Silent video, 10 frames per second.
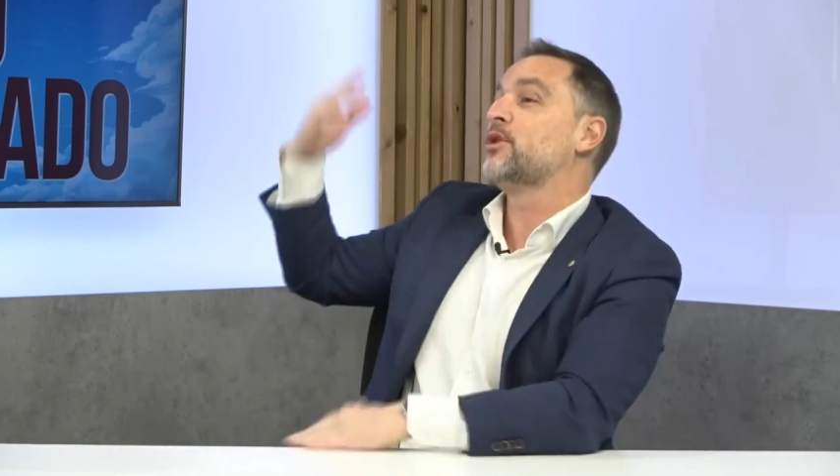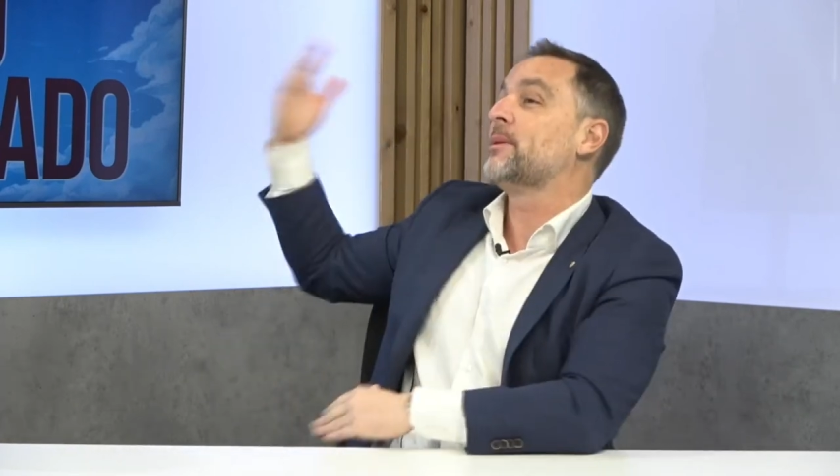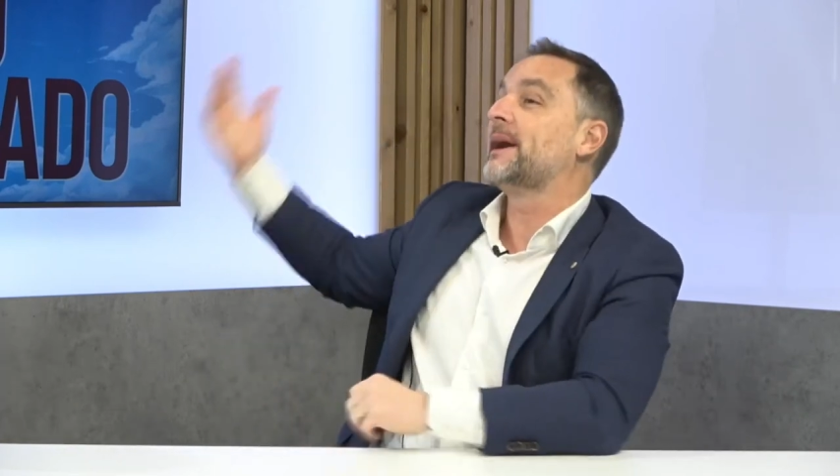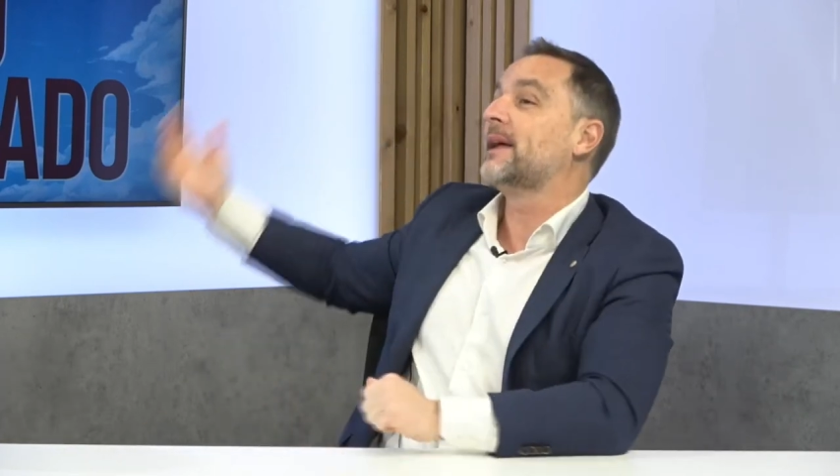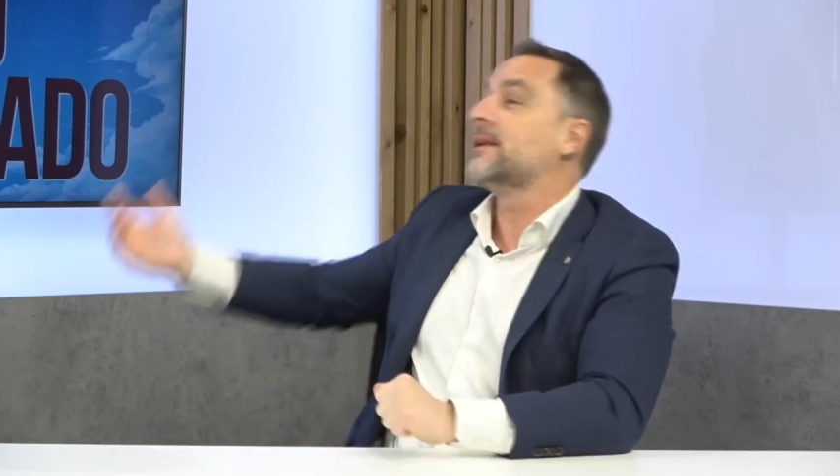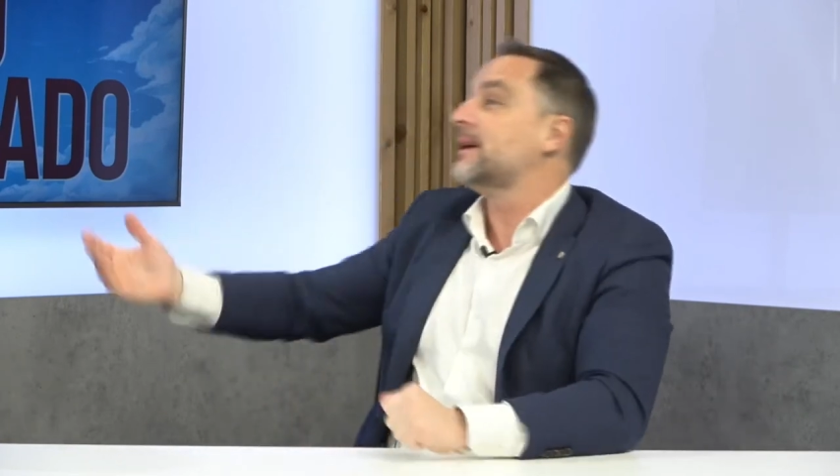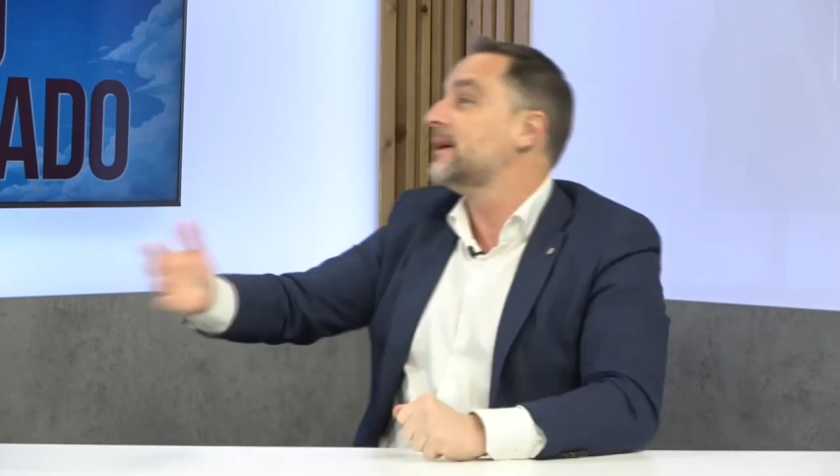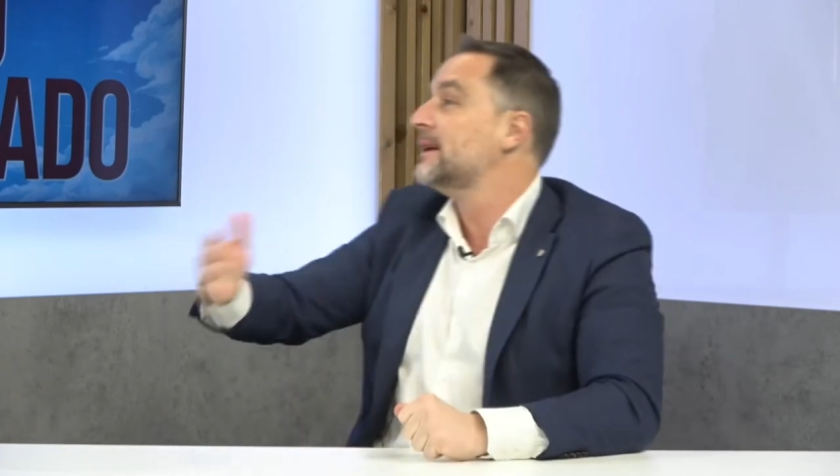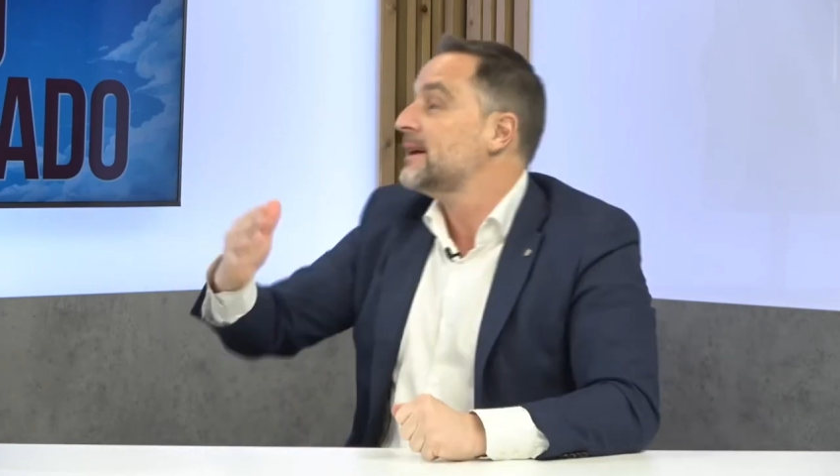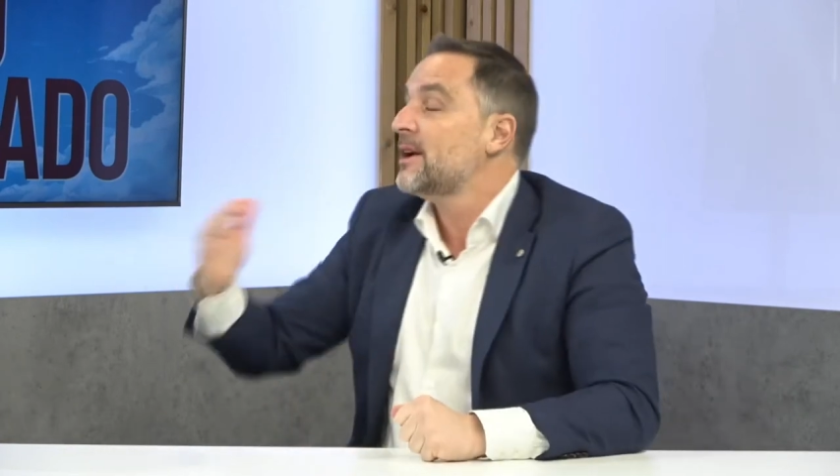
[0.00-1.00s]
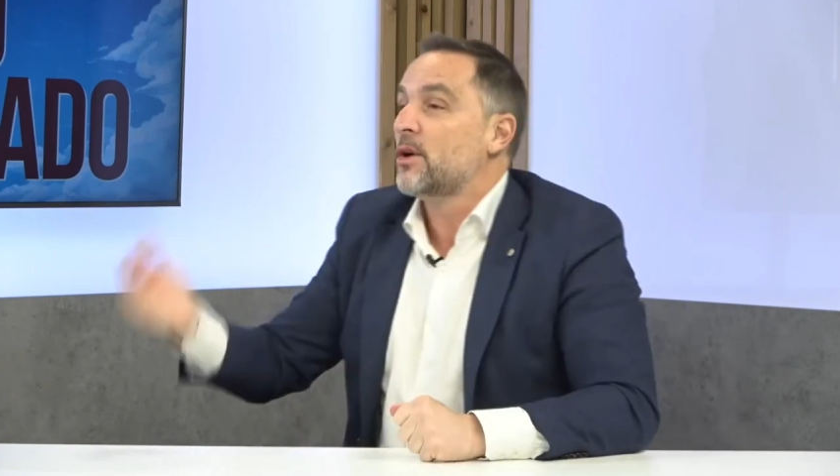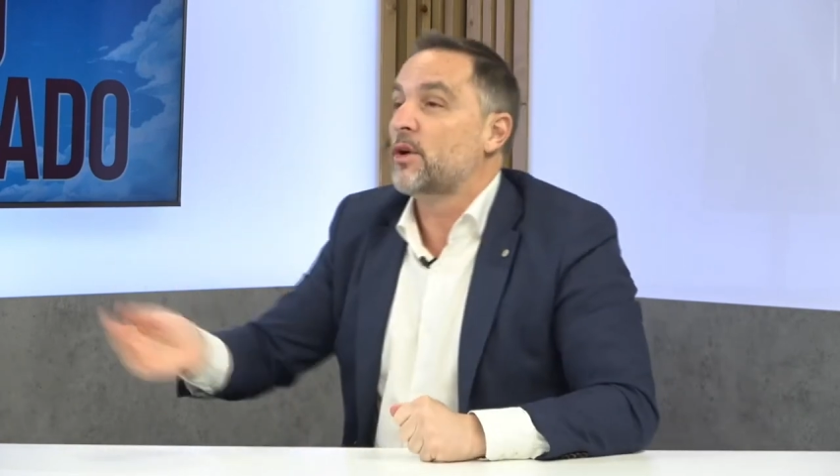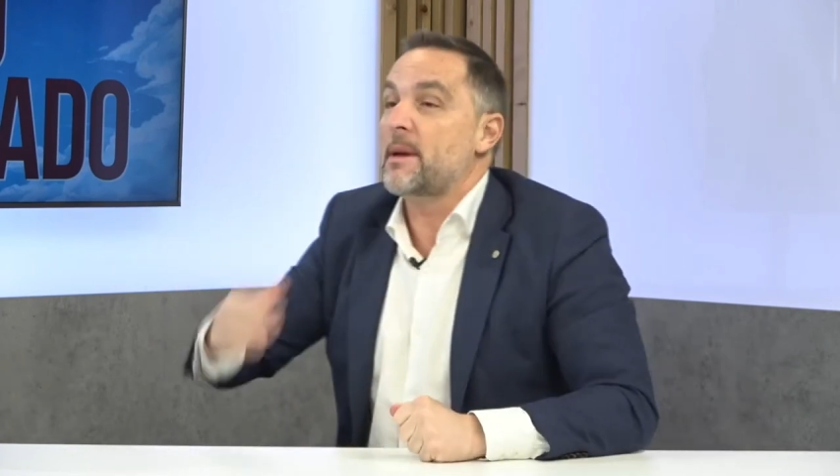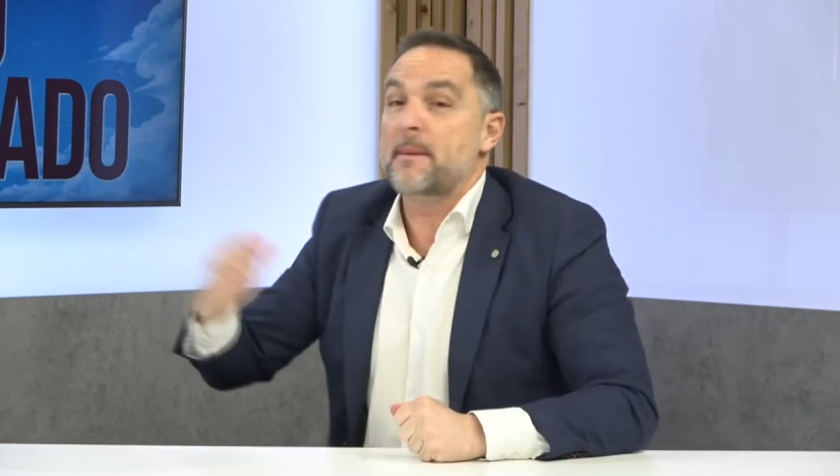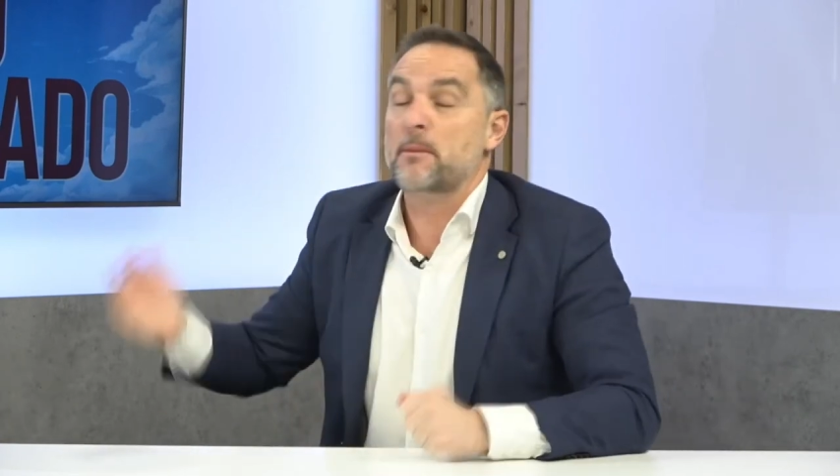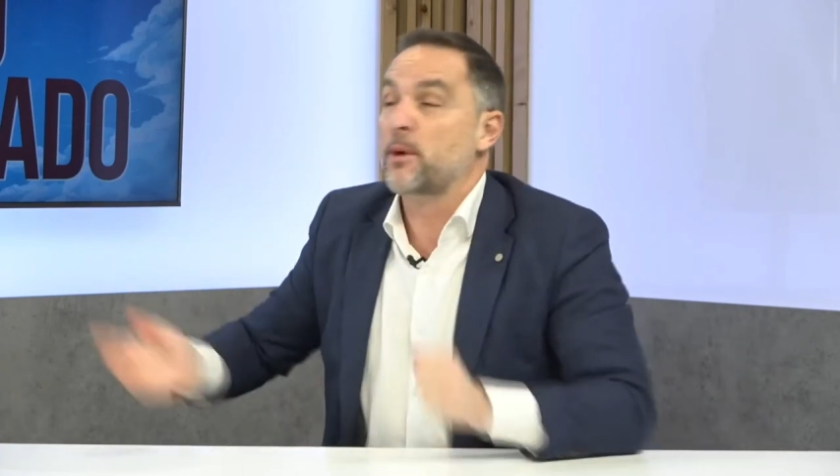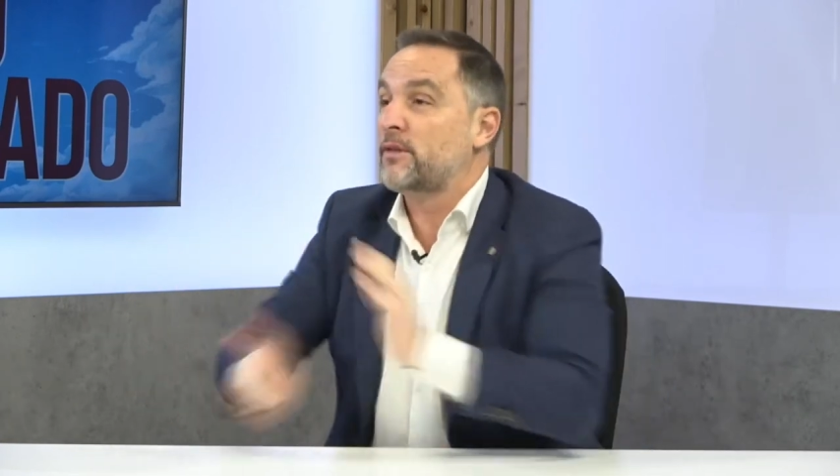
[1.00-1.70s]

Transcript: urbana de, oye, envió un